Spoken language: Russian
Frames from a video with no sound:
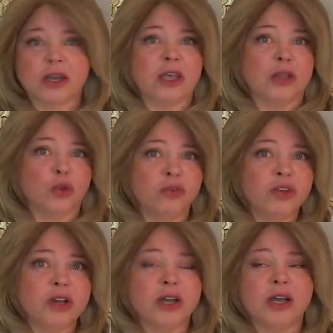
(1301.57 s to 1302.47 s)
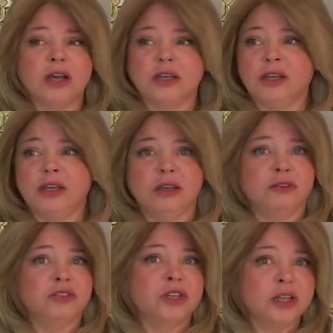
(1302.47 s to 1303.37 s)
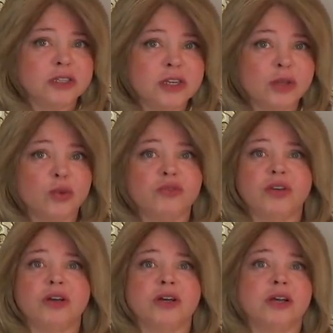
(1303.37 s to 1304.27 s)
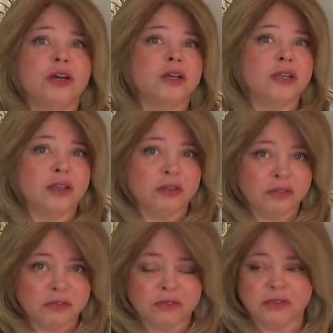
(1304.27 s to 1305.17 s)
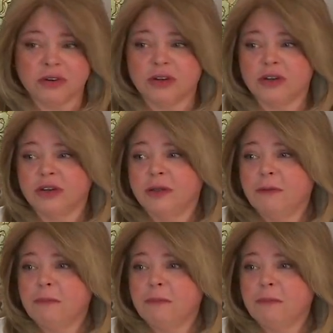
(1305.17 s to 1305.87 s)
как я новенькая, и в Диленде я новенькая, и в,